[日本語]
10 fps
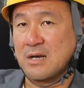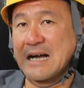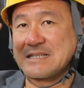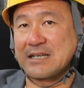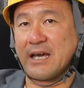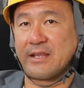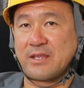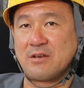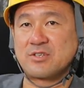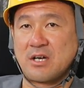価値が減っ
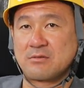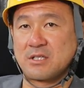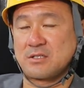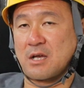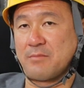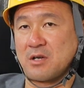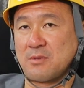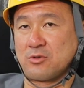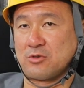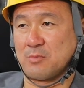ていくじゃんだって300
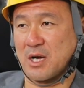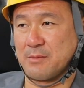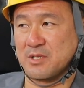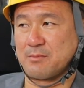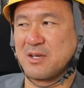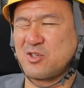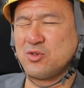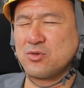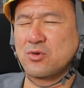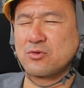万の車買いましたまあ
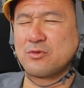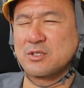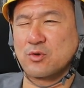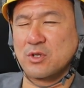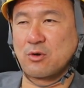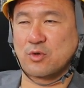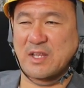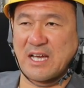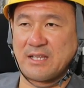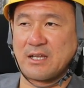究極はそんなこと
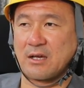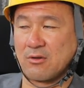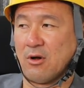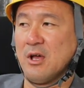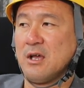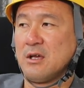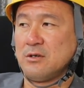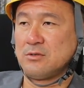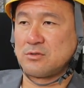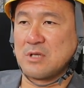はないんだけど
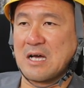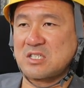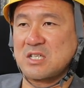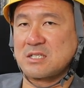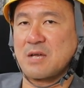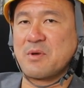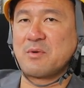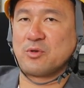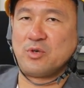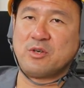明日300
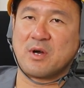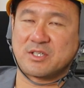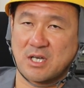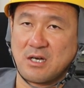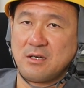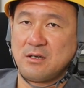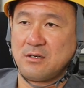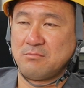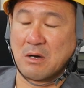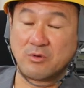万で売れるわけじゃん
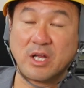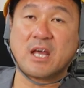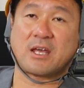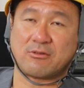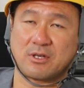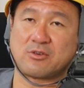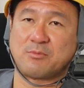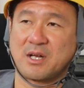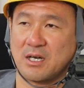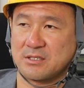まあ売れないけどね
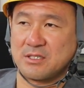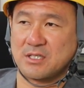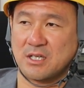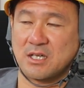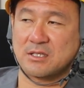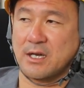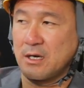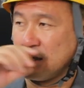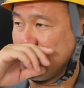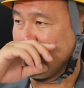車なんか新車で買った
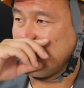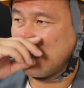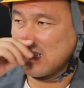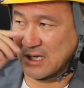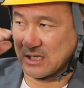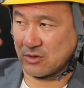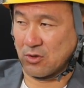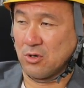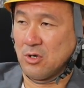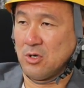らだからそ
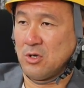の